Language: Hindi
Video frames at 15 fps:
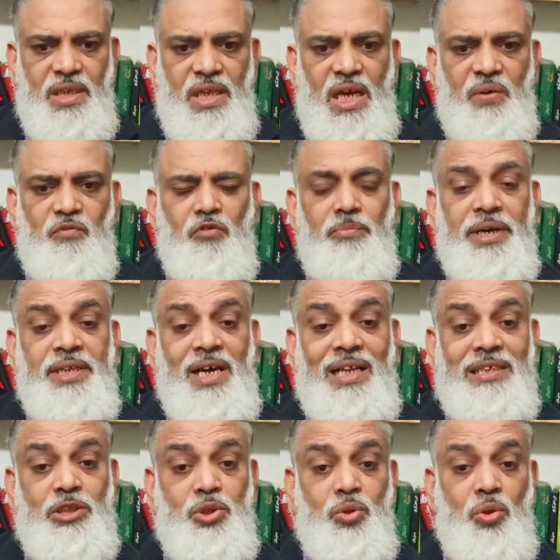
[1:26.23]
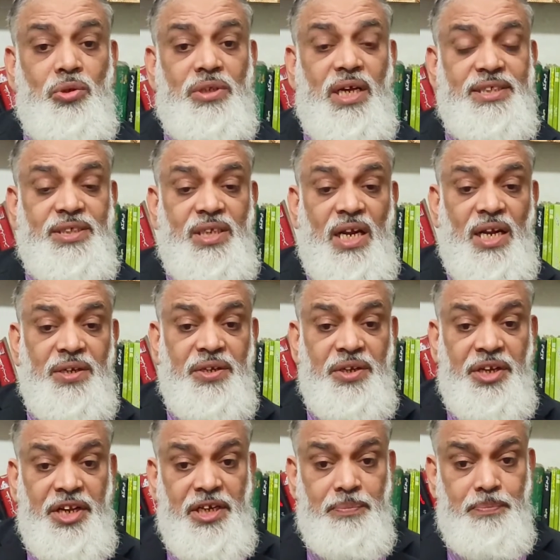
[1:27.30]
A woman also does not
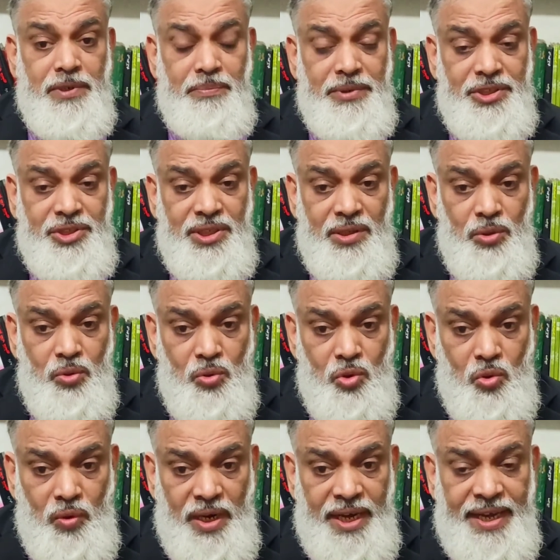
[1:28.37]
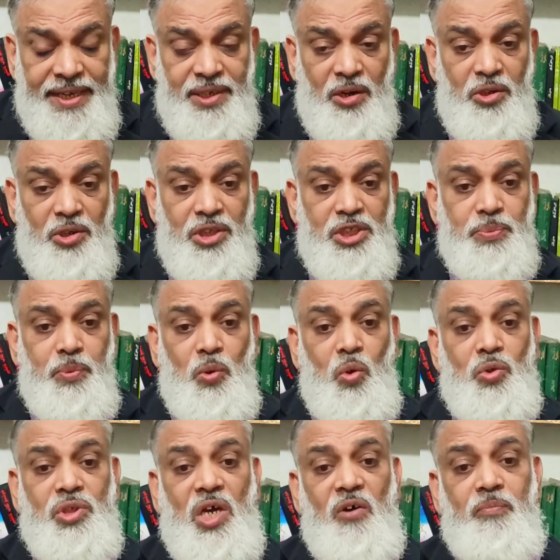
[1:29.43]
need permission to acquire or
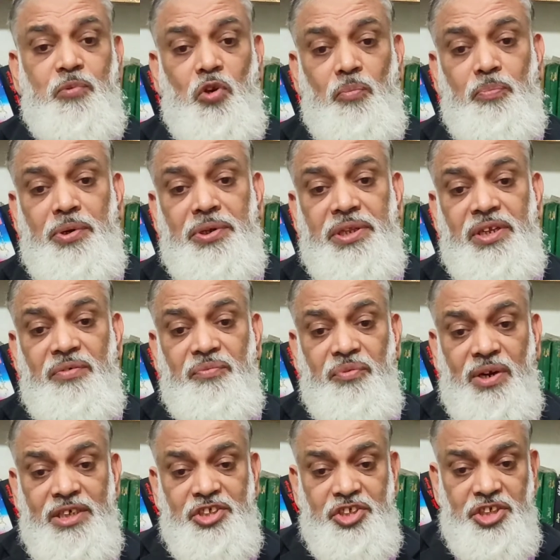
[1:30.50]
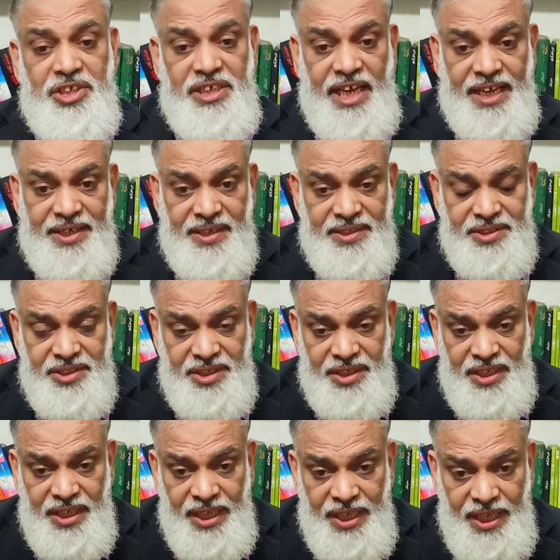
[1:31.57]
dispose of property. What she inherits
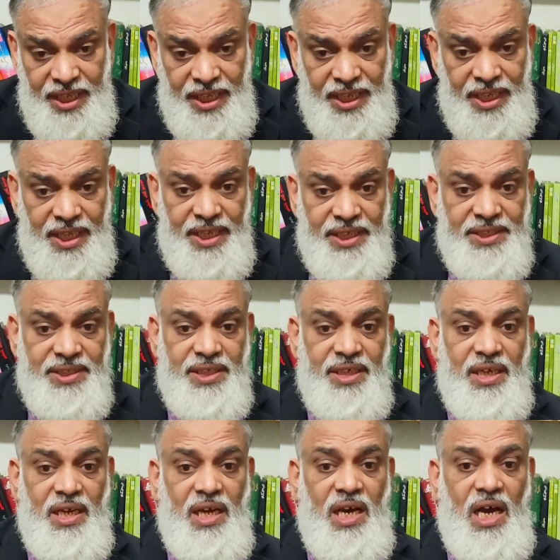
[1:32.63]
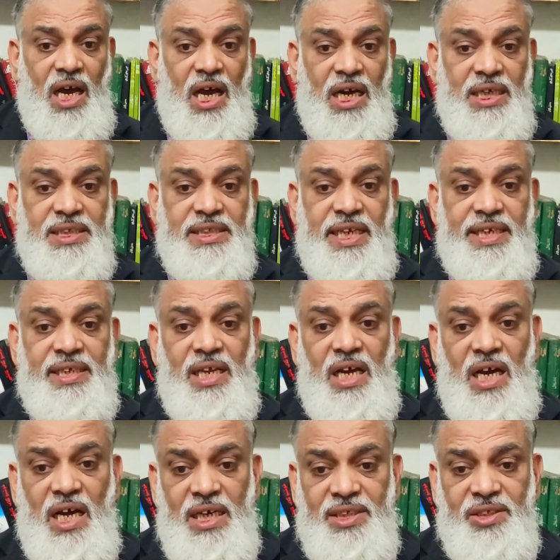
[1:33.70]
is hers and
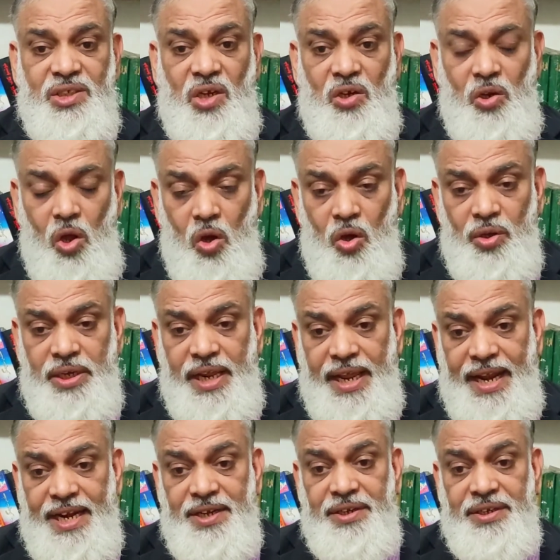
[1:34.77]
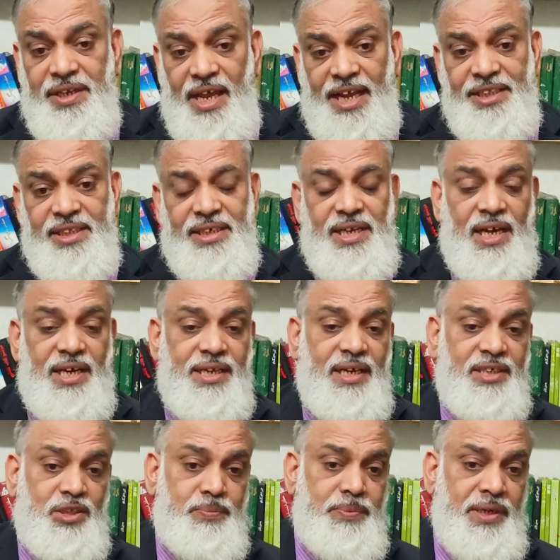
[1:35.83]
hers alone, and neither her
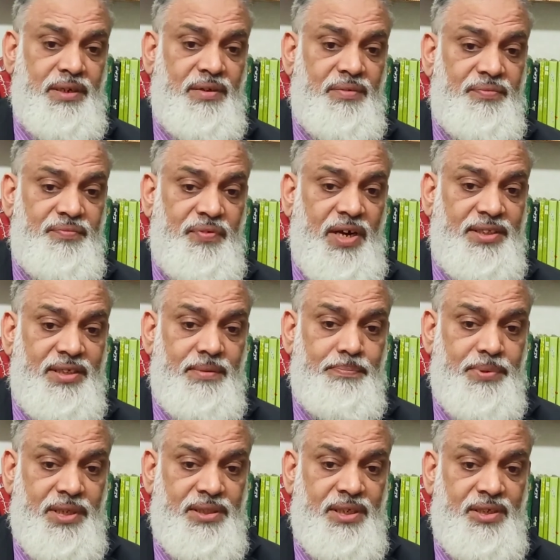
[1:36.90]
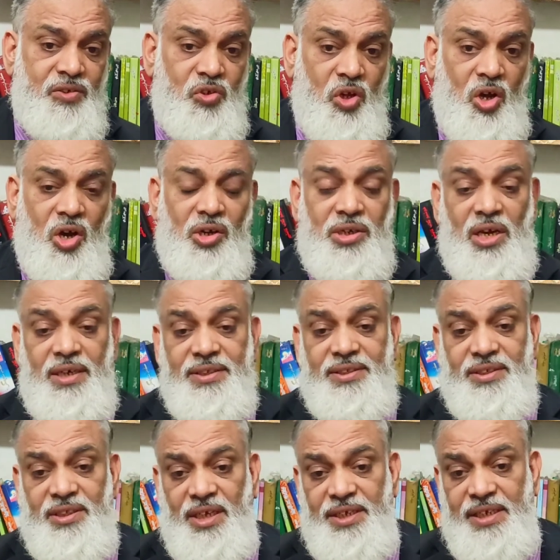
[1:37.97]
husband, father, brother, nor her
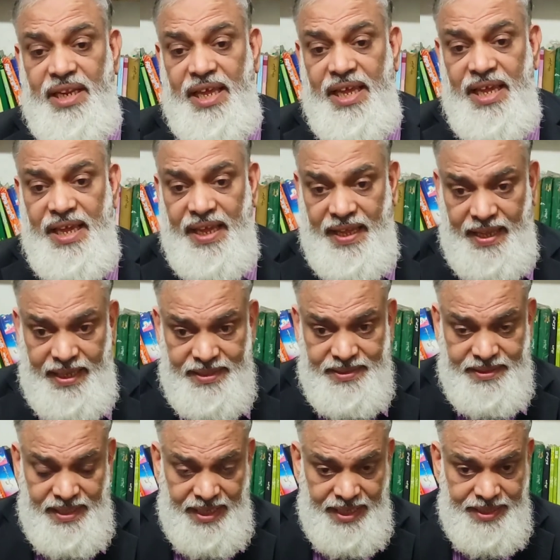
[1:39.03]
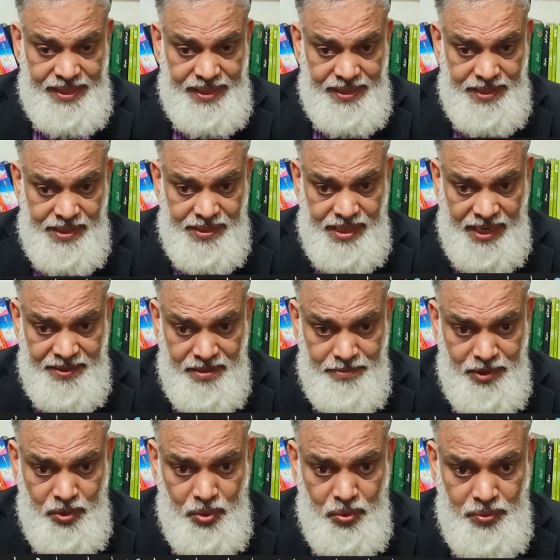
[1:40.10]
son has any
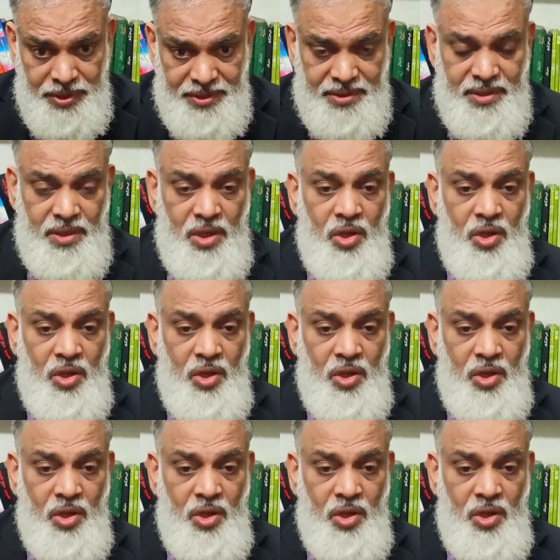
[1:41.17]
entitlement to it.